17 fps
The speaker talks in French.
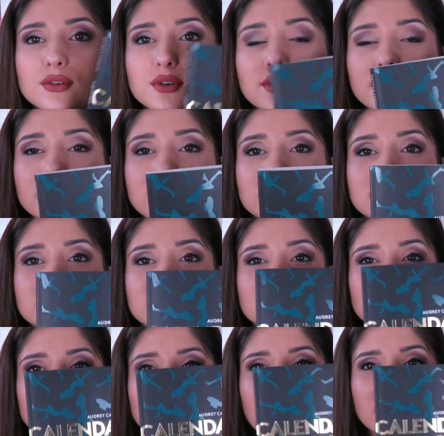le
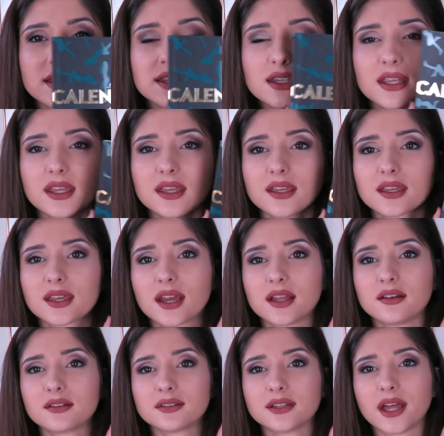tout dernier
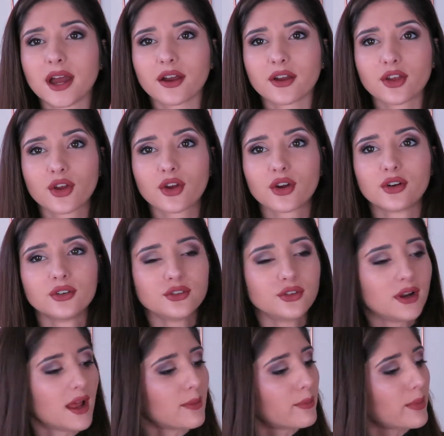Calendar Girl
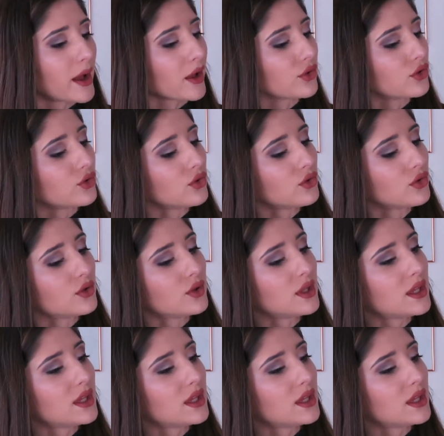de la part de